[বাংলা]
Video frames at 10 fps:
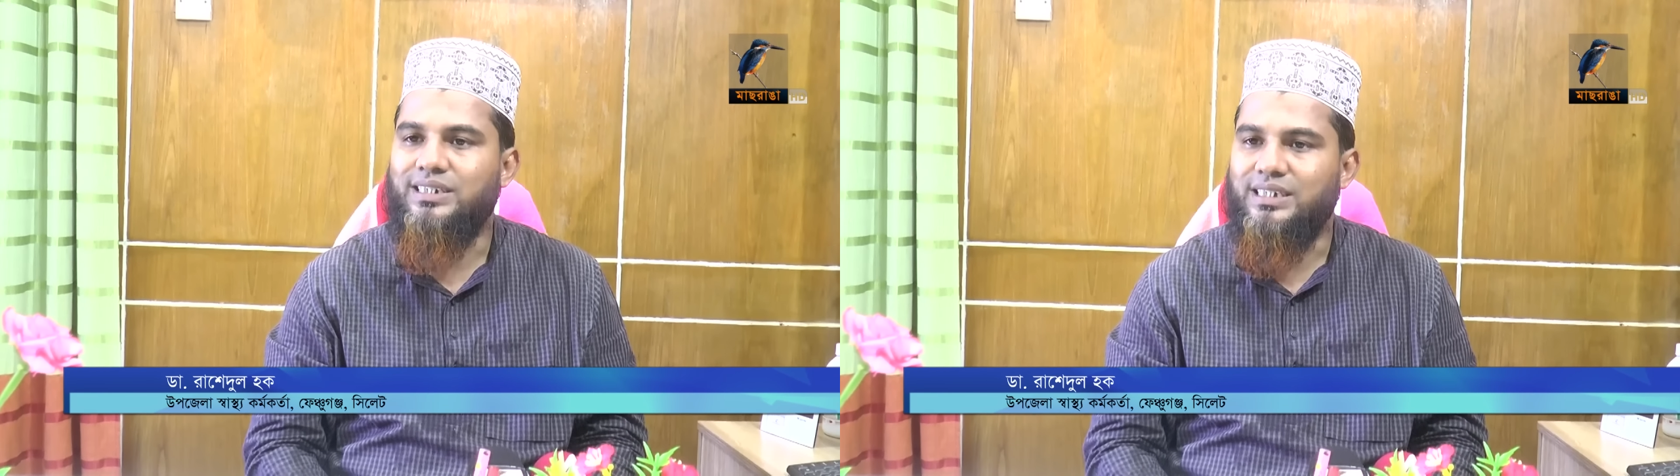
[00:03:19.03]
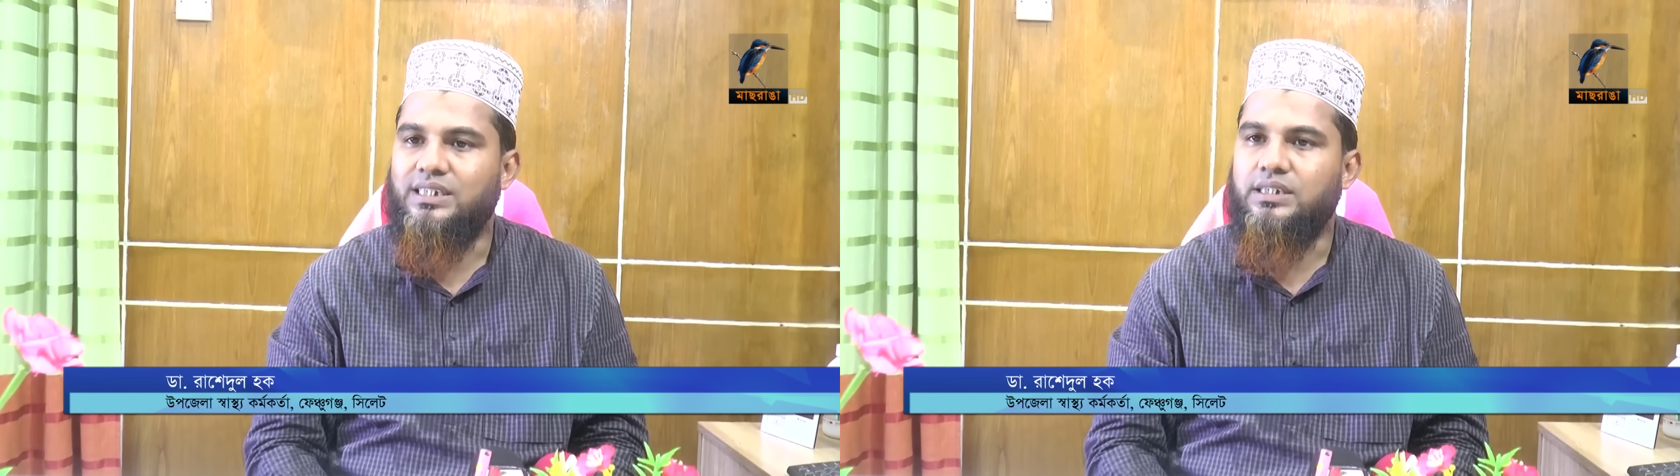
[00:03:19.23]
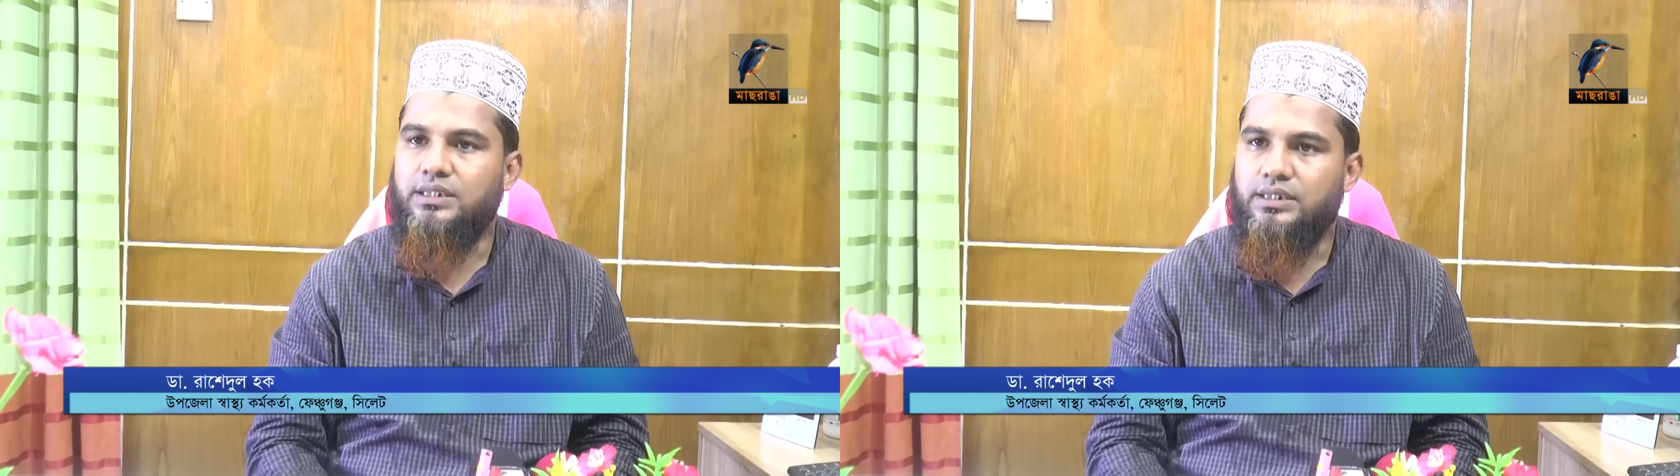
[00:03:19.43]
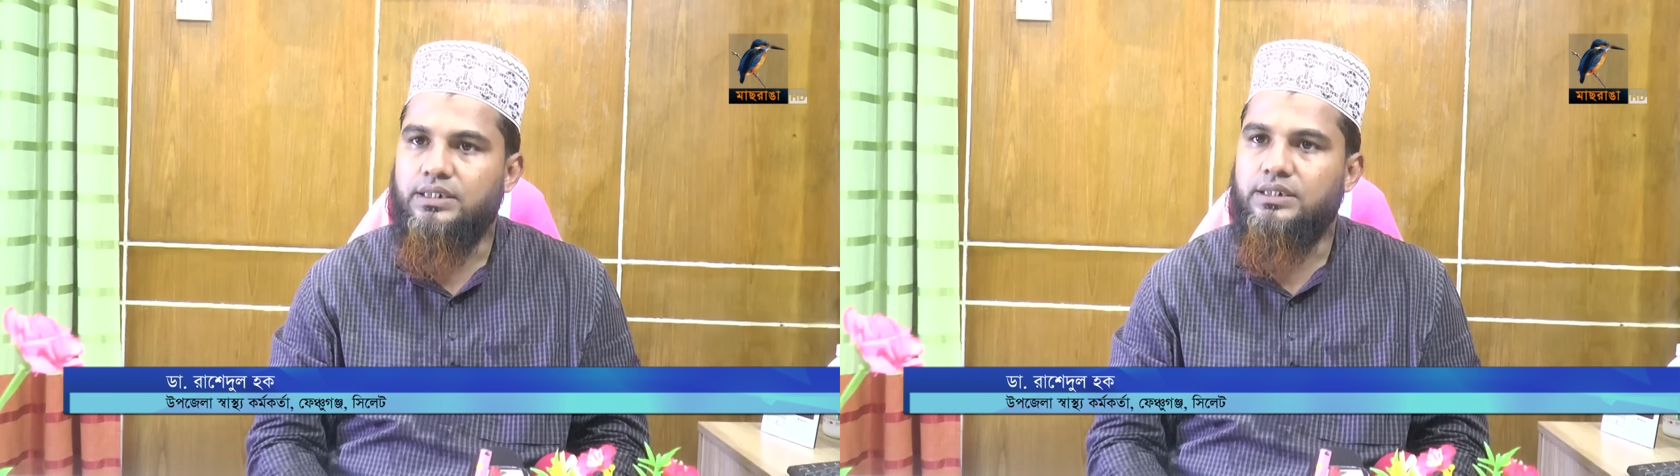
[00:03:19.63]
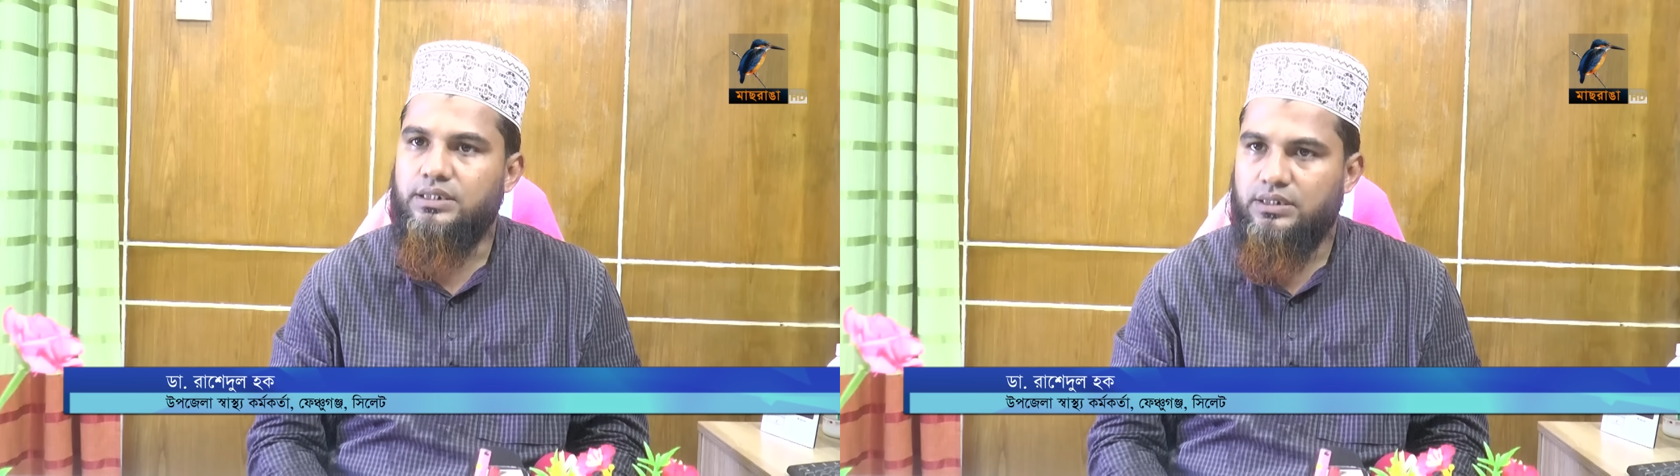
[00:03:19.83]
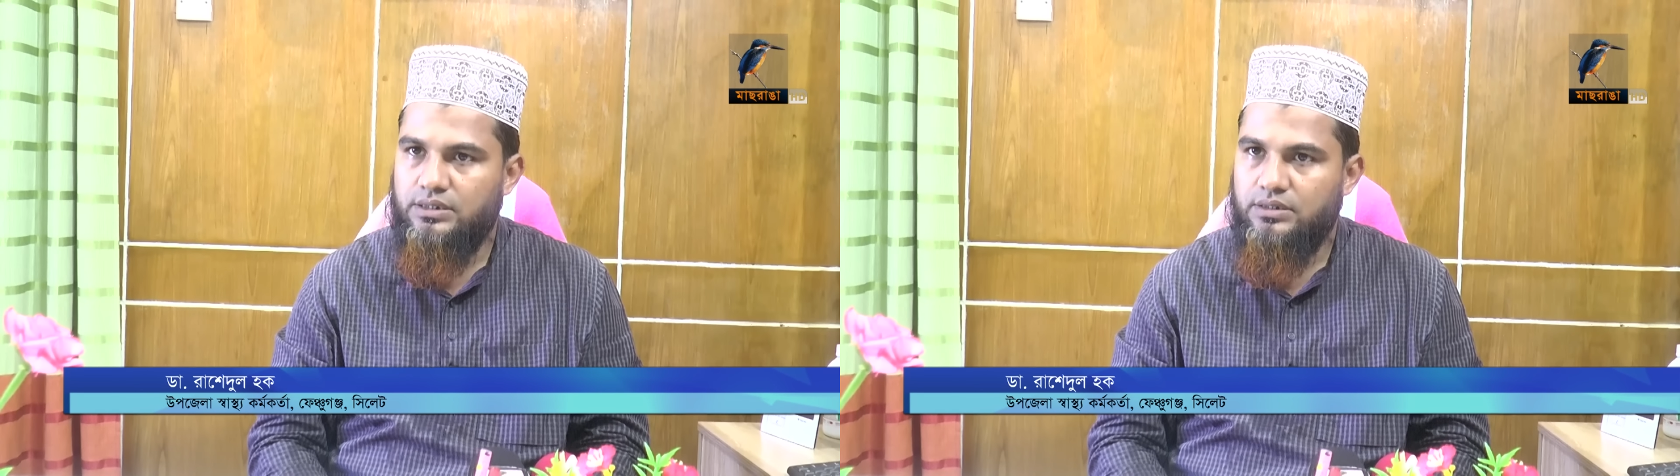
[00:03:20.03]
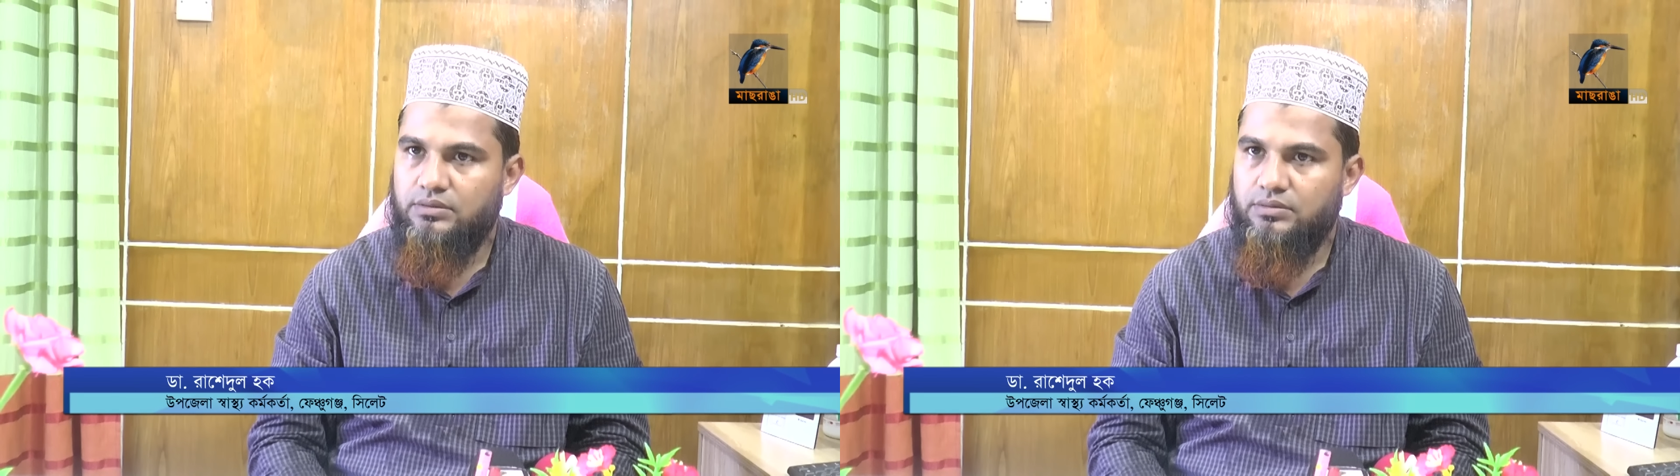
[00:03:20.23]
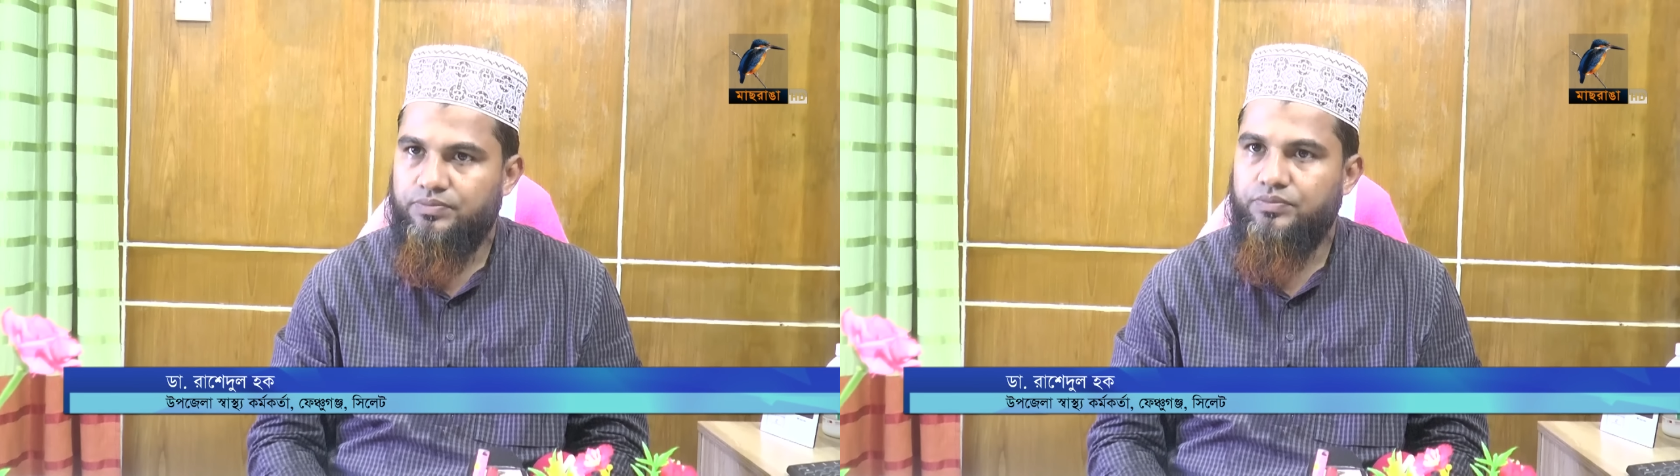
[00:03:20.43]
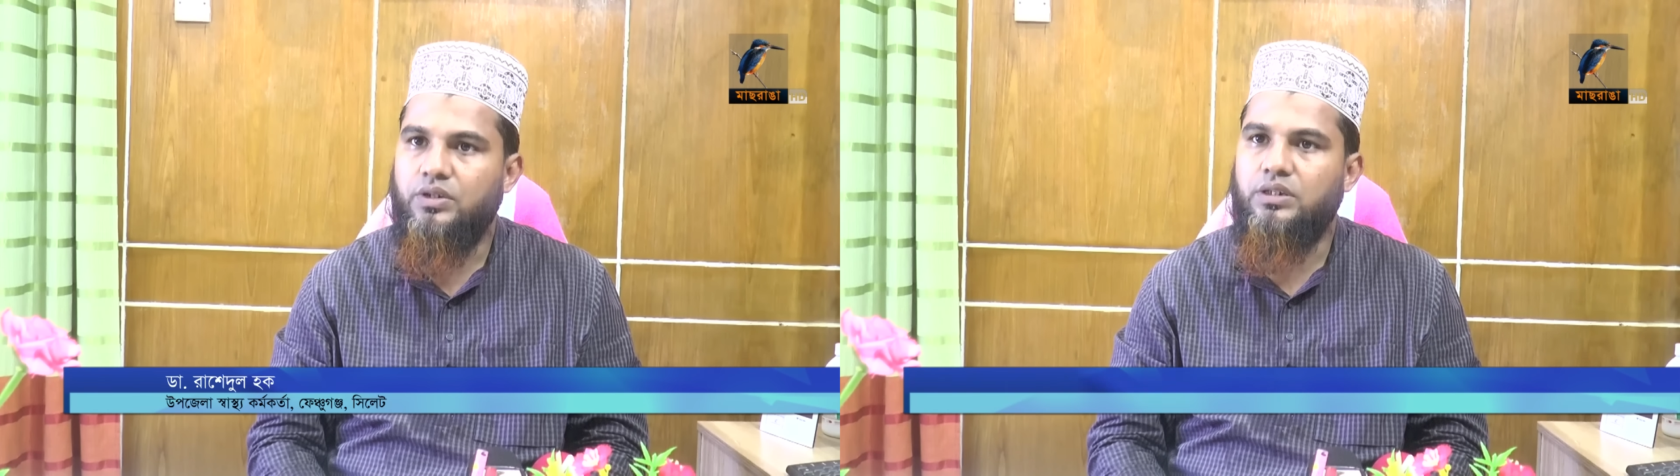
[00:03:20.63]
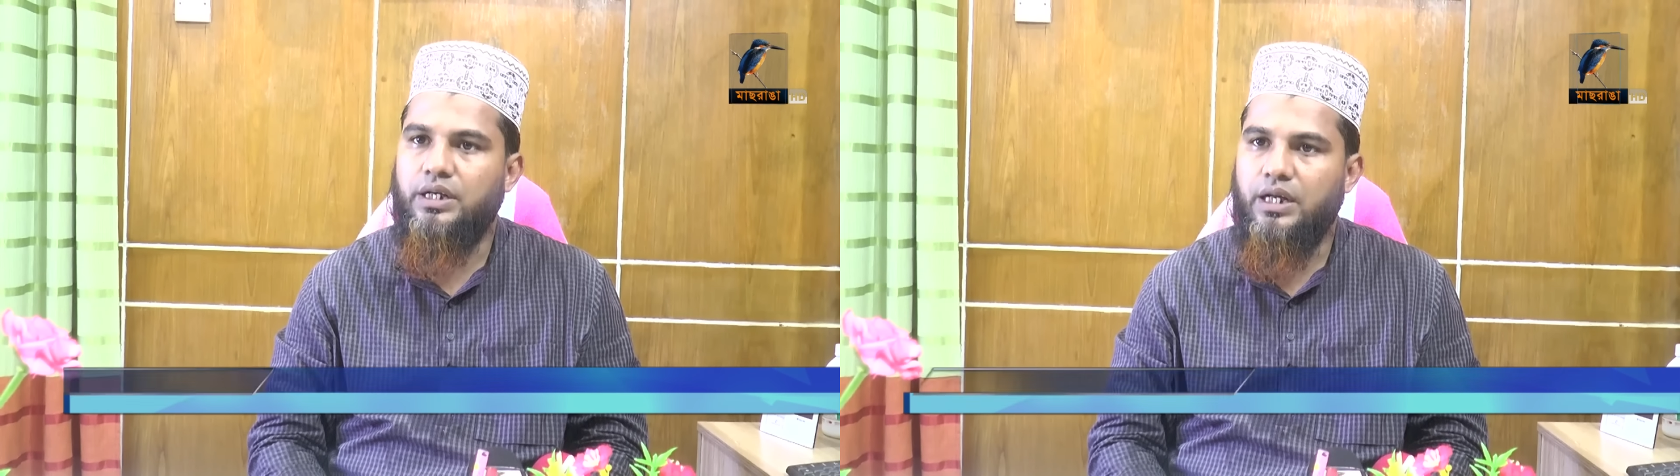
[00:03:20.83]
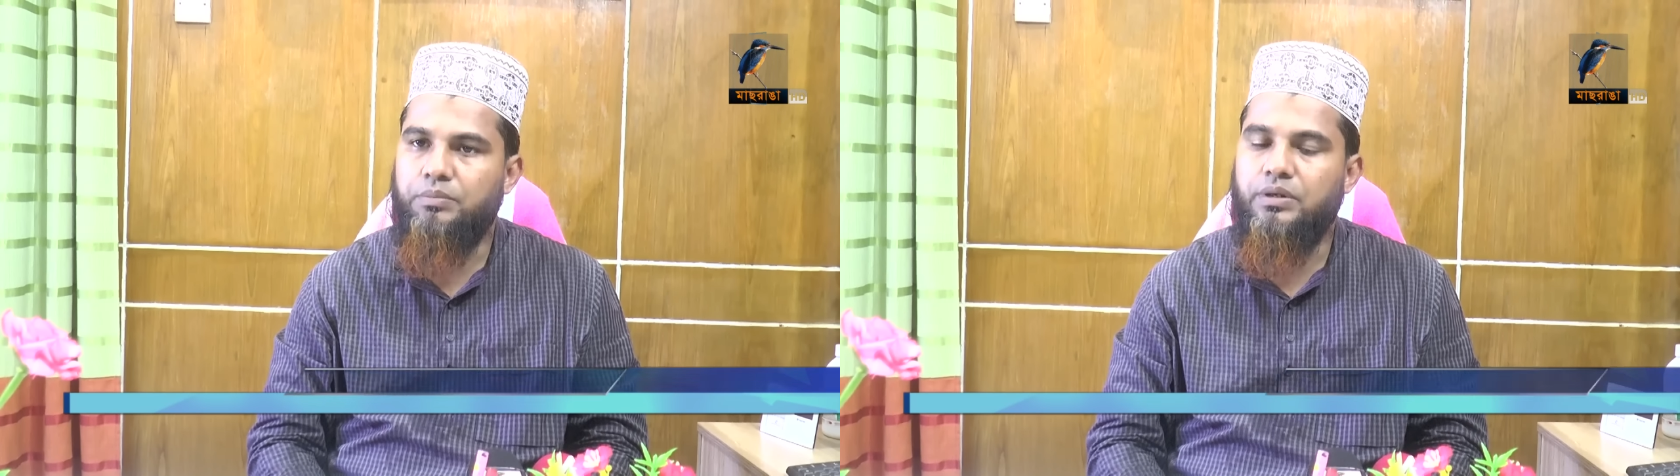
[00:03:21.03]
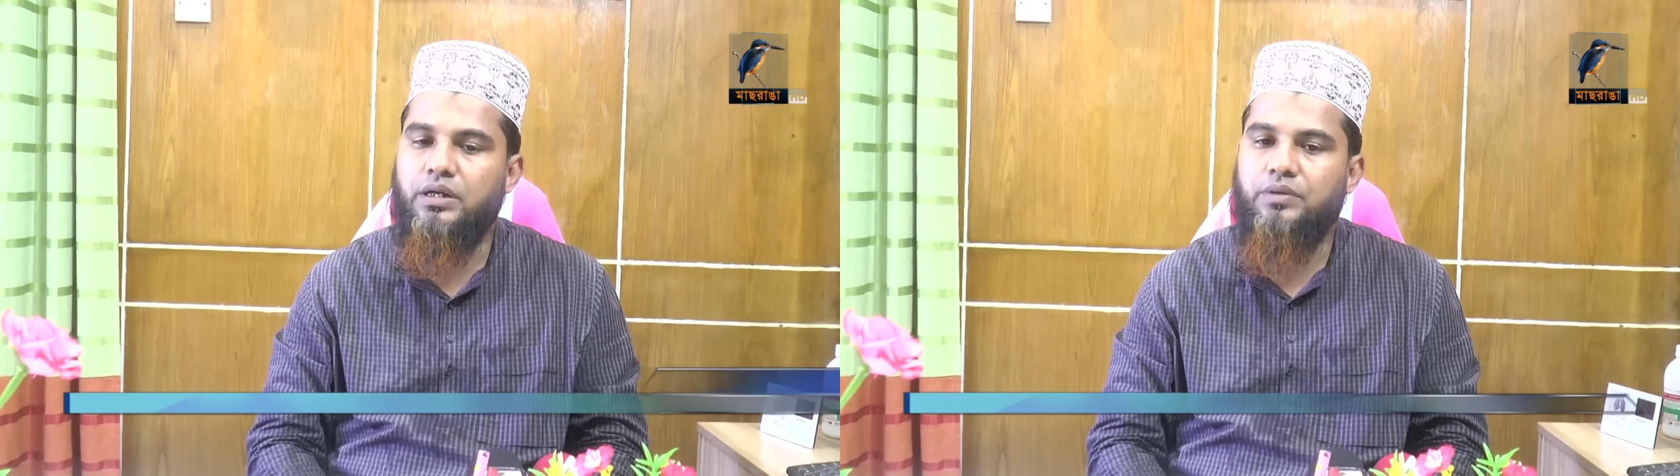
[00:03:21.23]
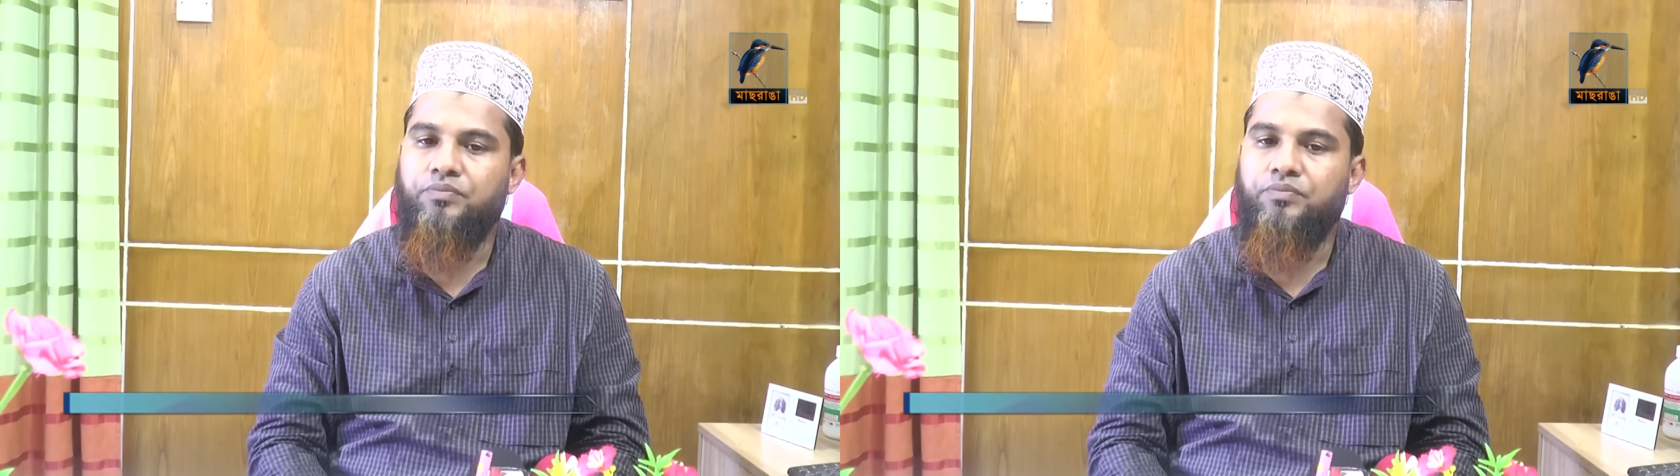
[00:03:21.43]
চিকিৎসা দিয়ে দিয়েছি তাকে আমরা